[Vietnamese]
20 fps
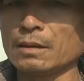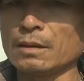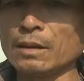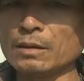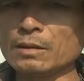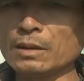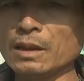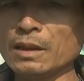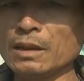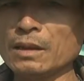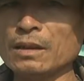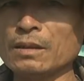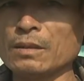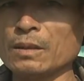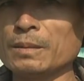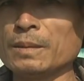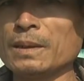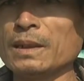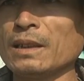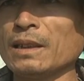Công ty
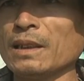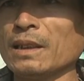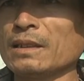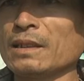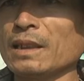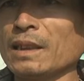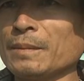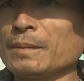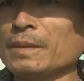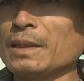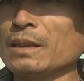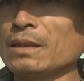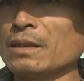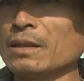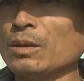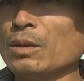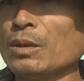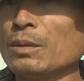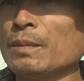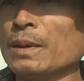của mình là tạm dừng
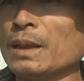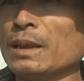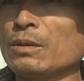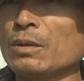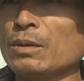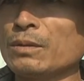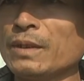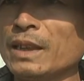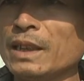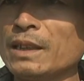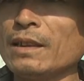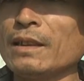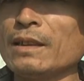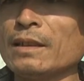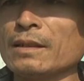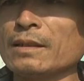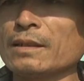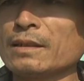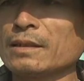từ hôm mà Covid đấy.